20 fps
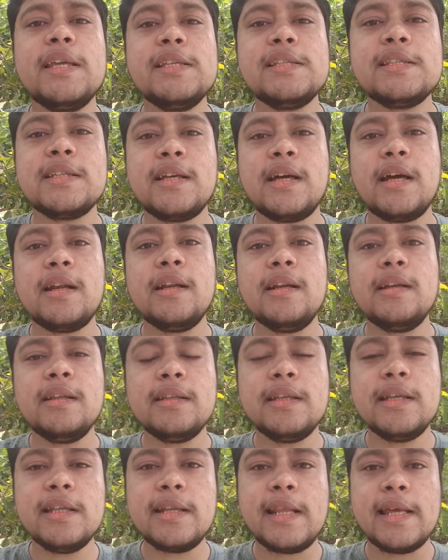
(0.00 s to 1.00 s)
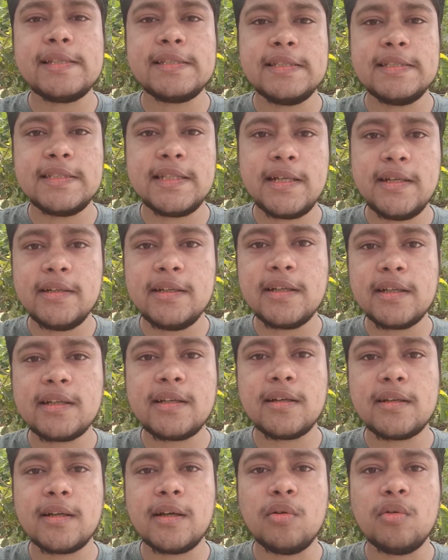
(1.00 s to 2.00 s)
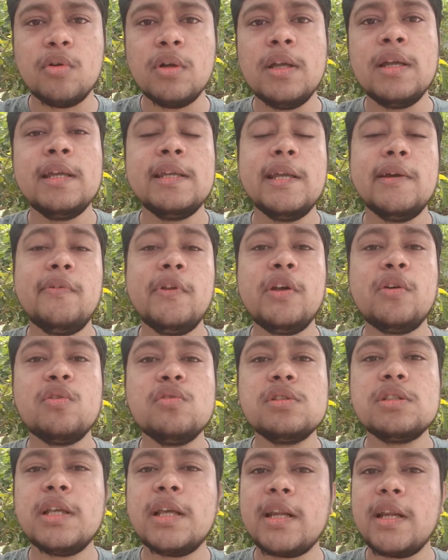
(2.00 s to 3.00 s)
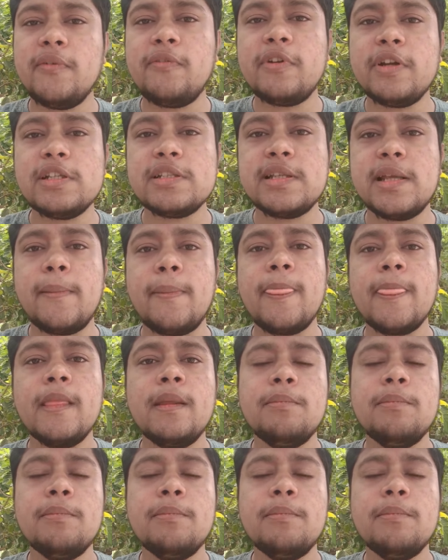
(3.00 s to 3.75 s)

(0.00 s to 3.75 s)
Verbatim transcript: किस कारण ये लाइसेंस सरेंडर कर रहा हूँ या फिर कौन सा रेफरेंस है